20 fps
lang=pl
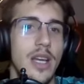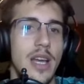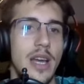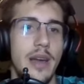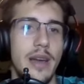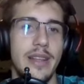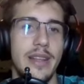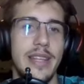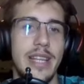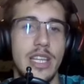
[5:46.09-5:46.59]

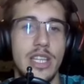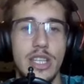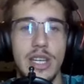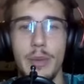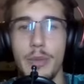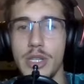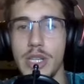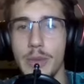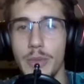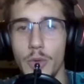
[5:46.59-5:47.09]
E, też nie
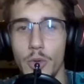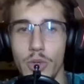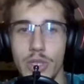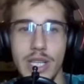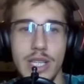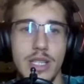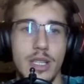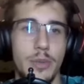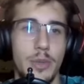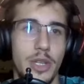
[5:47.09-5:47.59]
możemy
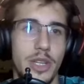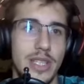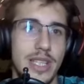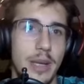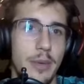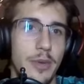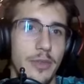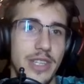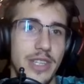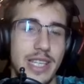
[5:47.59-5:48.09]
uciec, no bo
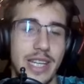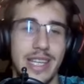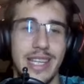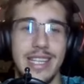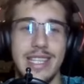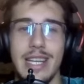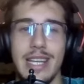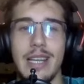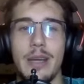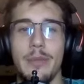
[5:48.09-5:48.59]
dostajemy wieżę
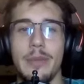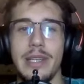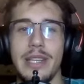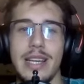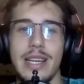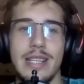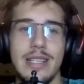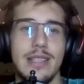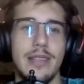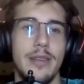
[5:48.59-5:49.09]
G7 i
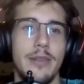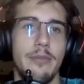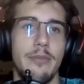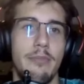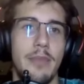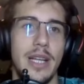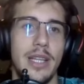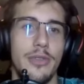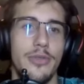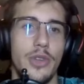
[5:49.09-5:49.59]
jest e,
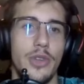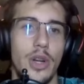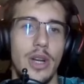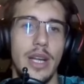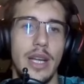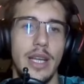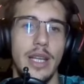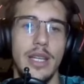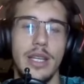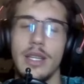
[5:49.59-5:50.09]
mat w
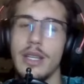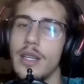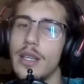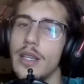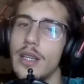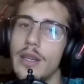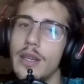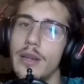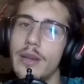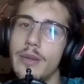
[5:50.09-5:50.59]

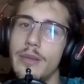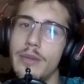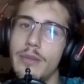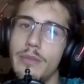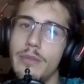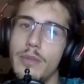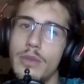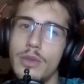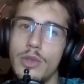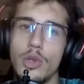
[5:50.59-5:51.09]

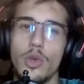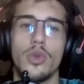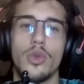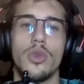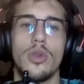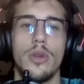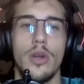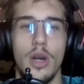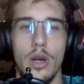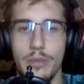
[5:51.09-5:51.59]
kolejnym
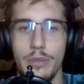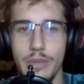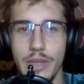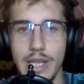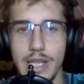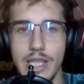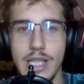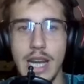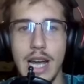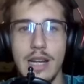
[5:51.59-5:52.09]
ruchu. O,
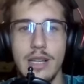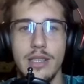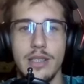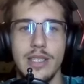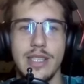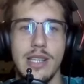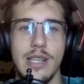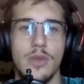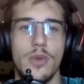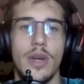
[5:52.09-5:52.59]
jest szach,
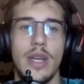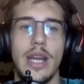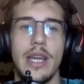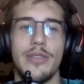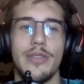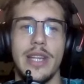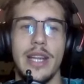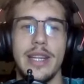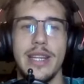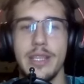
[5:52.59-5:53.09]
zasłona i
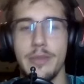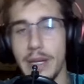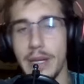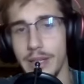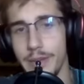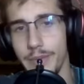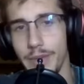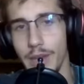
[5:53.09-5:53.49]
wtedy jest mat.